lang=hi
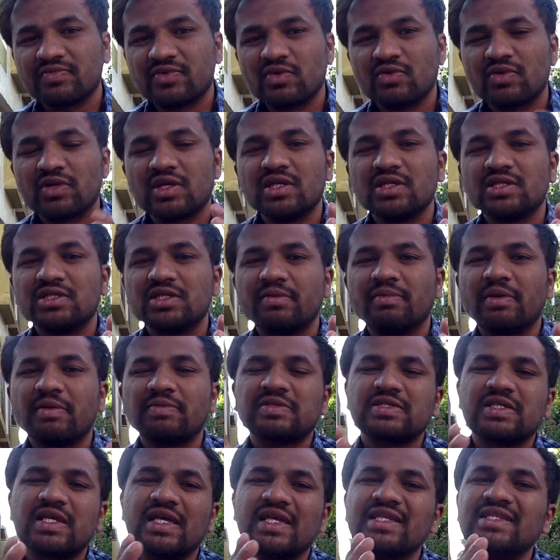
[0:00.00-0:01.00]
क्योंकि जब आप
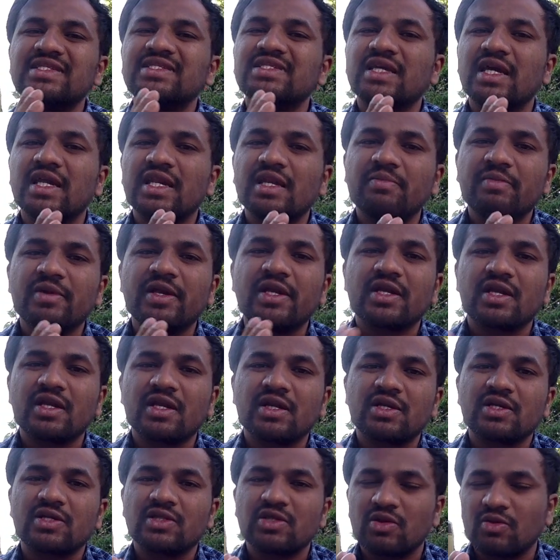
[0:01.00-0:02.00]
सेल्स चैनल में एंटर
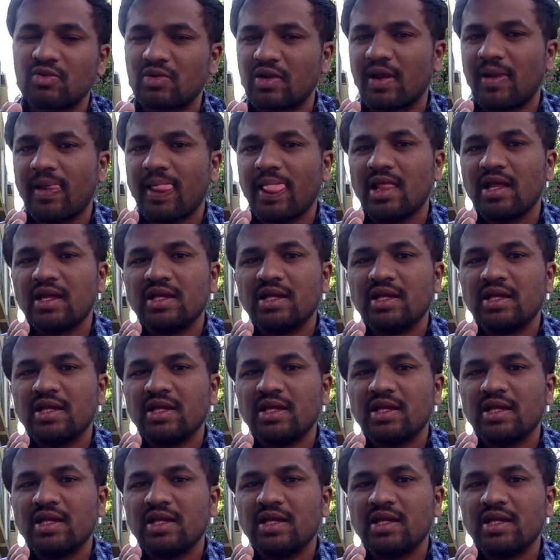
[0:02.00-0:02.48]
करते हो ना